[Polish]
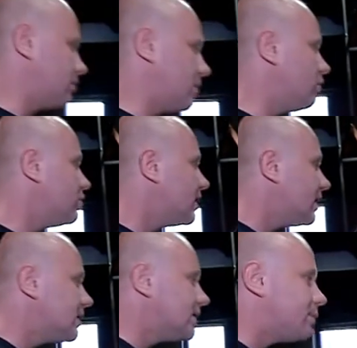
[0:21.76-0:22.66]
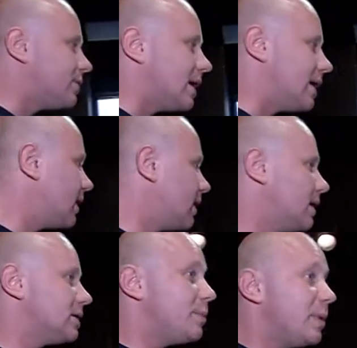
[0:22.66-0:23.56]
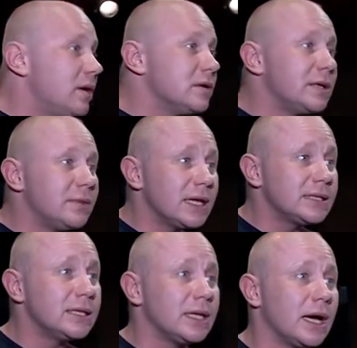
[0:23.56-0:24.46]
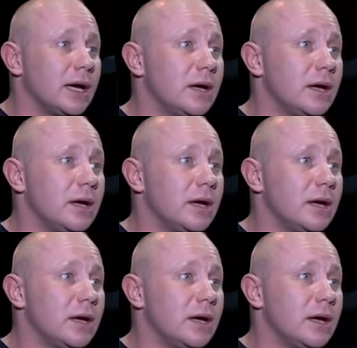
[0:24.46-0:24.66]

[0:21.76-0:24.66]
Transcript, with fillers: Mamusia na Cyprze. Za pieniądzem dla syna.